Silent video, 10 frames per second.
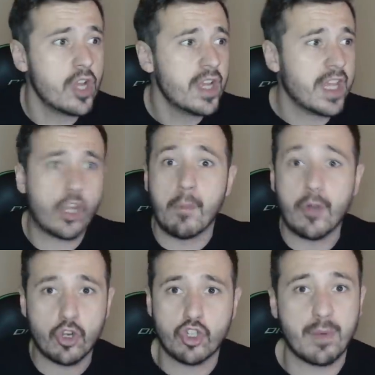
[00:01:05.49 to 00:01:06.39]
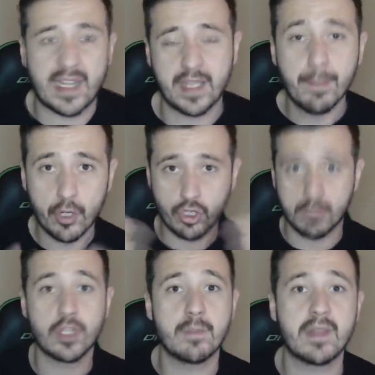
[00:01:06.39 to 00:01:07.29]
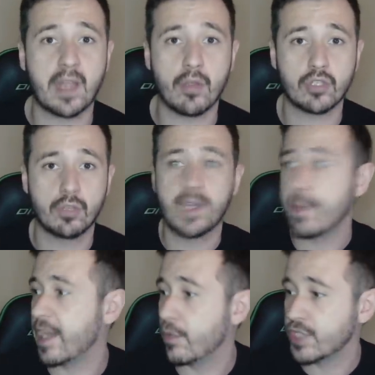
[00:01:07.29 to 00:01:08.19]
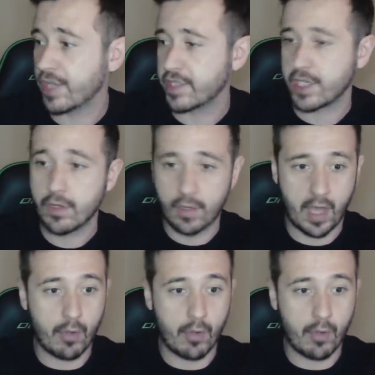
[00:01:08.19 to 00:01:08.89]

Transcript: y como nos sobra tiempo nos hemos inventado esto. Mira, mira, Luis, haz así, hago